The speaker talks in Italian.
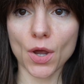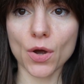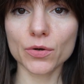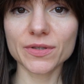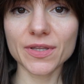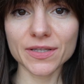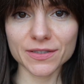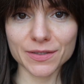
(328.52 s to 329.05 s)

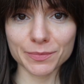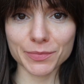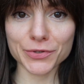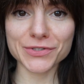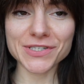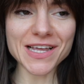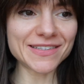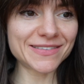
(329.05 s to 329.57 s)
ho tanti
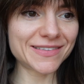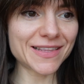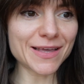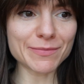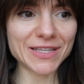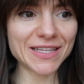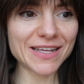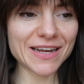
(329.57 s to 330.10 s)
progetti da
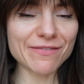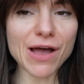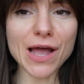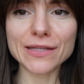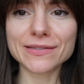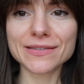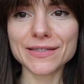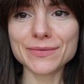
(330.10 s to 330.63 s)
mandare
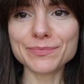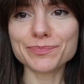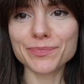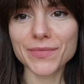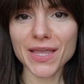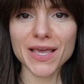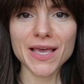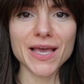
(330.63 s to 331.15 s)
avanti
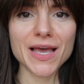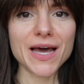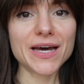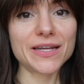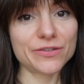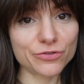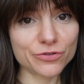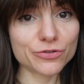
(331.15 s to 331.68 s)

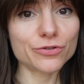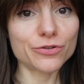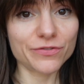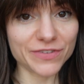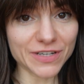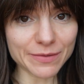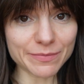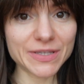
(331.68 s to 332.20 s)
adesso sono
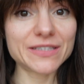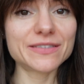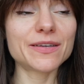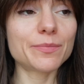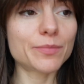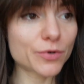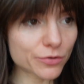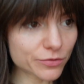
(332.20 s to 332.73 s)

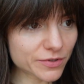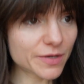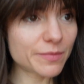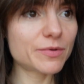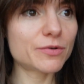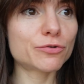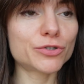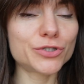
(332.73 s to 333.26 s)
finalmente pronta
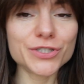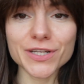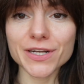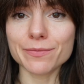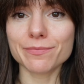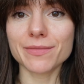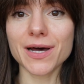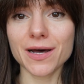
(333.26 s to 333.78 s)
per
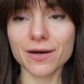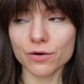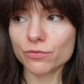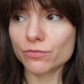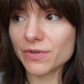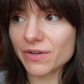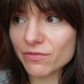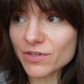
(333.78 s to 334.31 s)
uscire ma
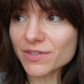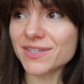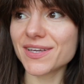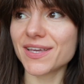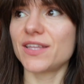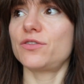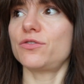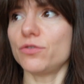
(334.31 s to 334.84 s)
una volta
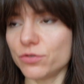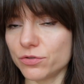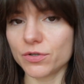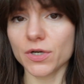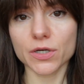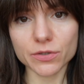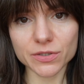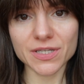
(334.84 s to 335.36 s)
che indosso
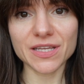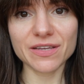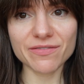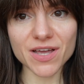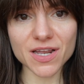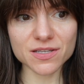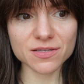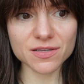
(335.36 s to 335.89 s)
una cosa
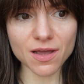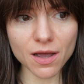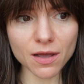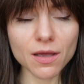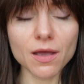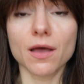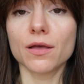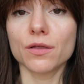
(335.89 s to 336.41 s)
diversa
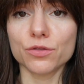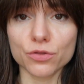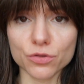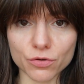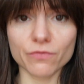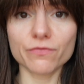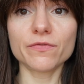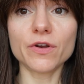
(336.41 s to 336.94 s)

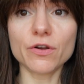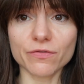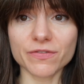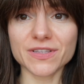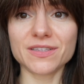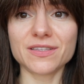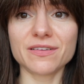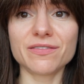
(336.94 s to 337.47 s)
non ve l'ho
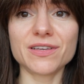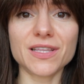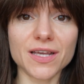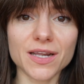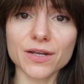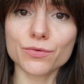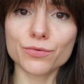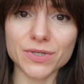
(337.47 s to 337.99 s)
fatta
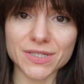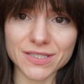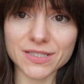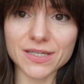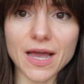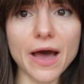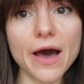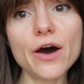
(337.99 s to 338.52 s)
vedere
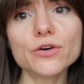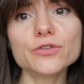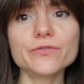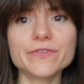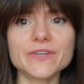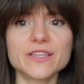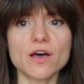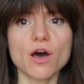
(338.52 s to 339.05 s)
quindi
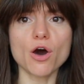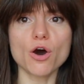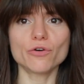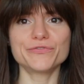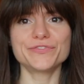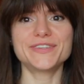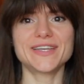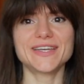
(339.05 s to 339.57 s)
outfit
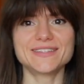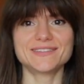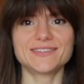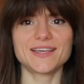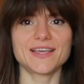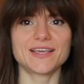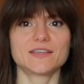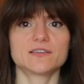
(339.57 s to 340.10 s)
of the
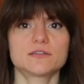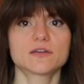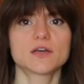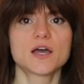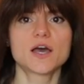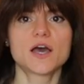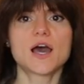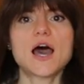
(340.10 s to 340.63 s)
day
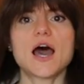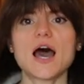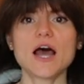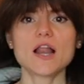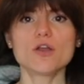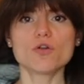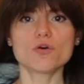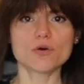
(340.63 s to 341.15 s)

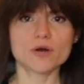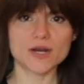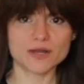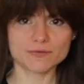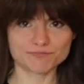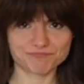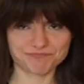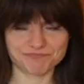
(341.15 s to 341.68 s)
allora